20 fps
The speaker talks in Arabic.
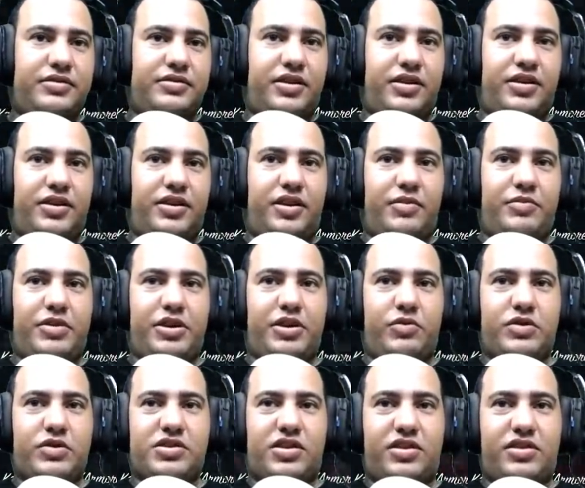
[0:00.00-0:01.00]
طيارة ميري
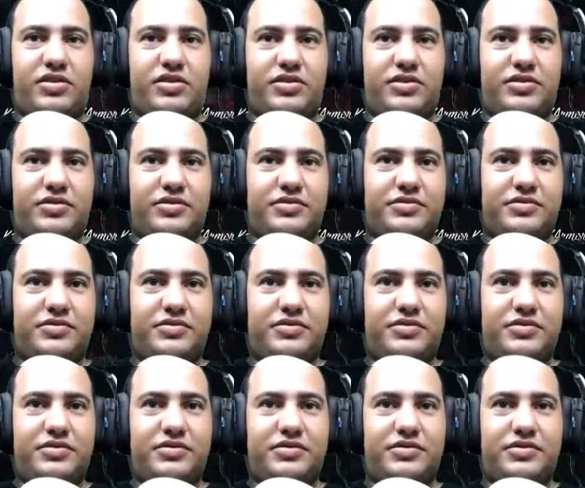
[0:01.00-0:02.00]
وزر
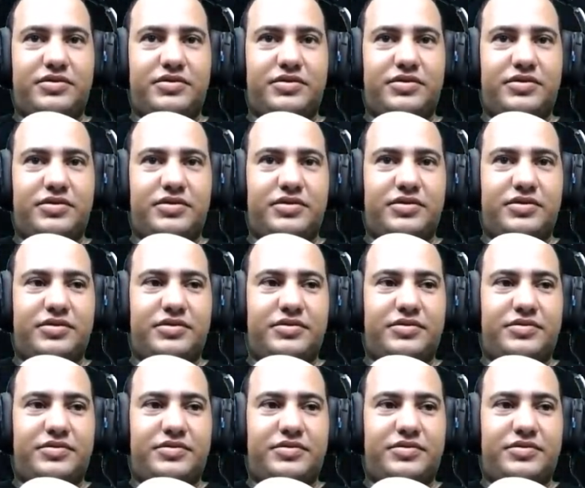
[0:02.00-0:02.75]
اطلب لك بزر